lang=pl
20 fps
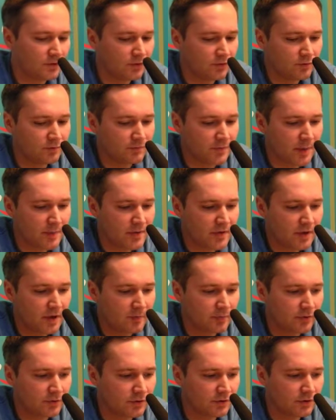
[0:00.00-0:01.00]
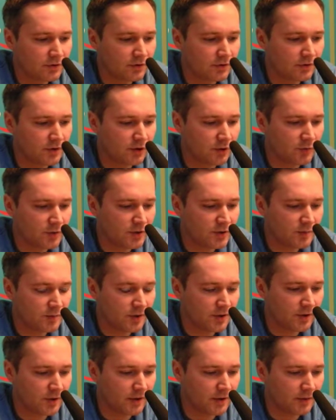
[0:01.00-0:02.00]
no, mamy raport e,
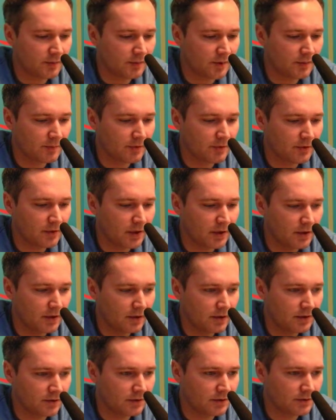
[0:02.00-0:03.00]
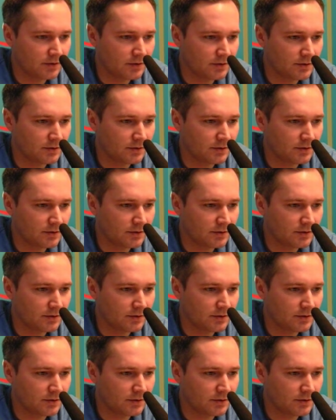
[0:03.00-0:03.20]
Komisji Millera, mamy e,